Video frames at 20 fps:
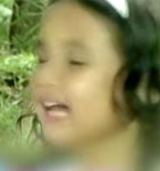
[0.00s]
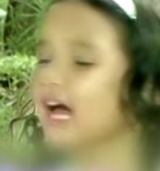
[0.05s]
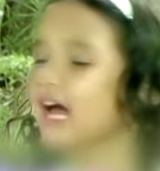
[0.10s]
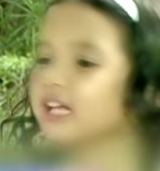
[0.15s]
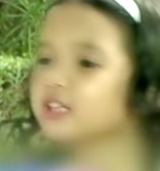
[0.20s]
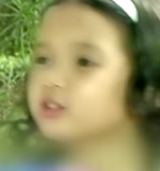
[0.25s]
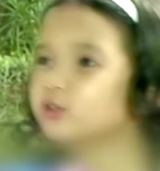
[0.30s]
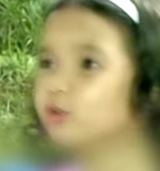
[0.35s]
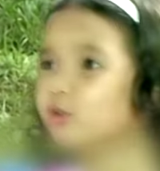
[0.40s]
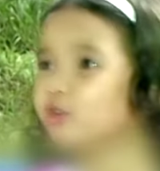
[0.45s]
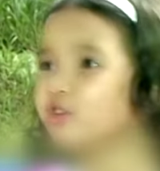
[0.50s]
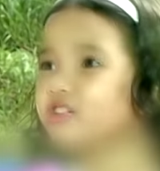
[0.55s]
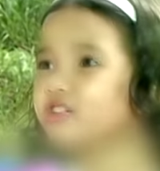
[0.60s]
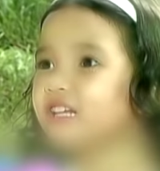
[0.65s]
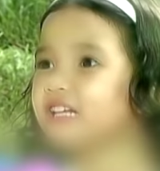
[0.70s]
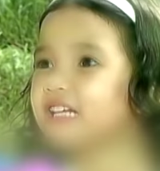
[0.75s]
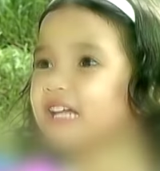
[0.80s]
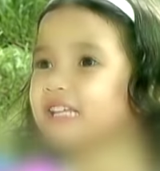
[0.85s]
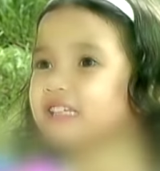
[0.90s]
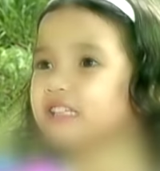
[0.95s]
na. Ituloy
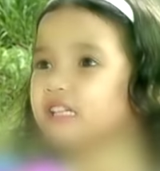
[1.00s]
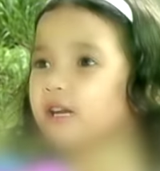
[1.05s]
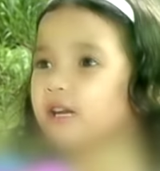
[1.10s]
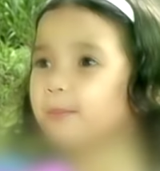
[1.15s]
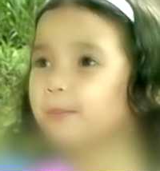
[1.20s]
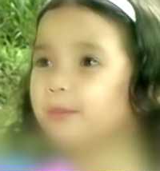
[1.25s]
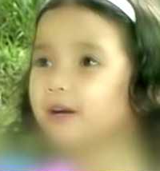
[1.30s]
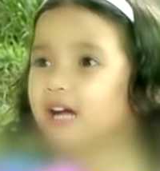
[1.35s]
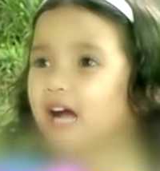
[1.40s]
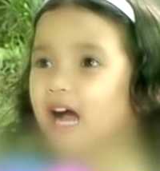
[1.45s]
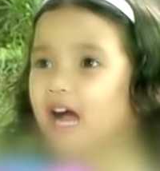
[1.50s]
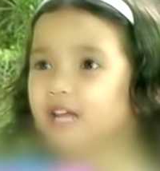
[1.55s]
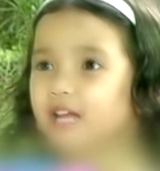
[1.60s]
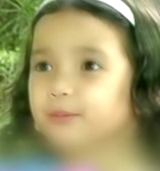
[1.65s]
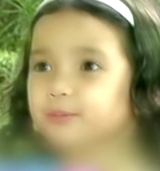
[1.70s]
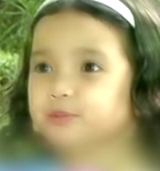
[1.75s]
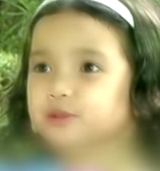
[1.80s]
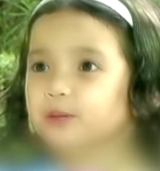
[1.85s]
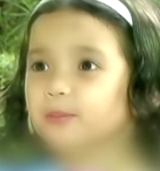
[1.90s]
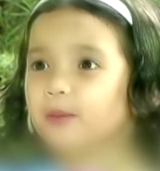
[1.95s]
na natin ang
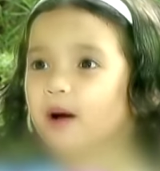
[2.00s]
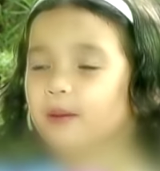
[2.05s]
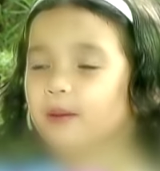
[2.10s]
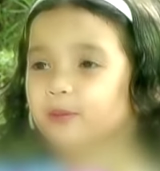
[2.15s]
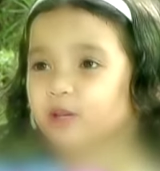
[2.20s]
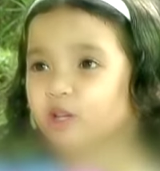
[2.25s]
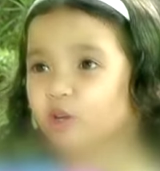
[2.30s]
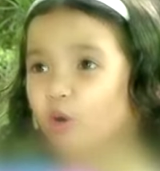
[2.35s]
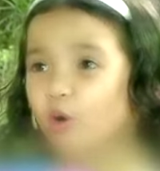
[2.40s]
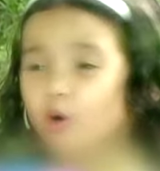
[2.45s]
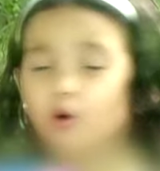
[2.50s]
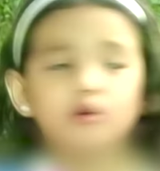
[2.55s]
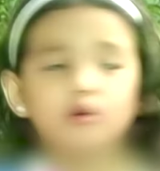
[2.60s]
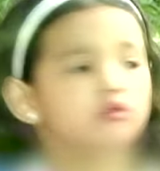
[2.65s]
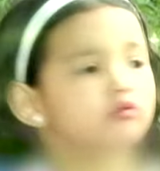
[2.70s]
paghahanap sa mami ko.